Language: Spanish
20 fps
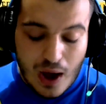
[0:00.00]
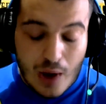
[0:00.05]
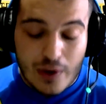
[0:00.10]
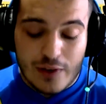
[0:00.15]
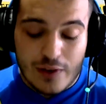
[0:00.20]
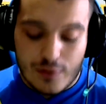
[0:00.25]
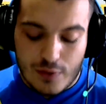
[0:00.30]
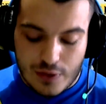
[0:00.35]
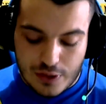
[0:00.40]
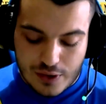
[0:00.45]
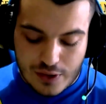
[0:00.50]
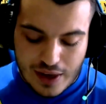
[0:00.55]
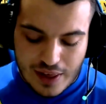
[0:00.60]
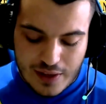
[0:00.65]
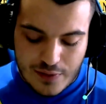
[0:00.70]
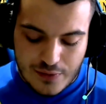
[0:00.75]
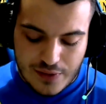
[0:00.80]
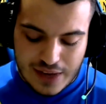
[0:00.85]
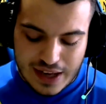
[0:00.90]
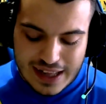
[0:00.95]
Ahora funciona
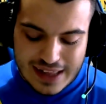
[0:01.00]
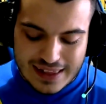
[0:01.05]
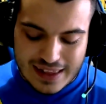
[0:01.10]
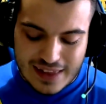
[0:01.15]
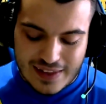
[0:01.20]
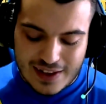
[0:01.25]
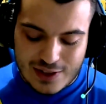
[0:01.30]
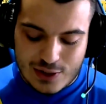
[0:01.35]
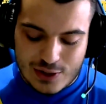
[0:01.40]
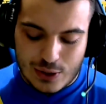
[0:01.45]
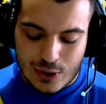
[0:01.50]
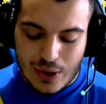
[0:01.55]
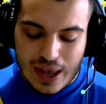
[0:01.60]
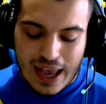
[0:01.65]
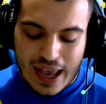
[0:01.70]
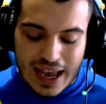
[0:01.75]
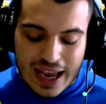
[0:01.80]
diferente, de hecho,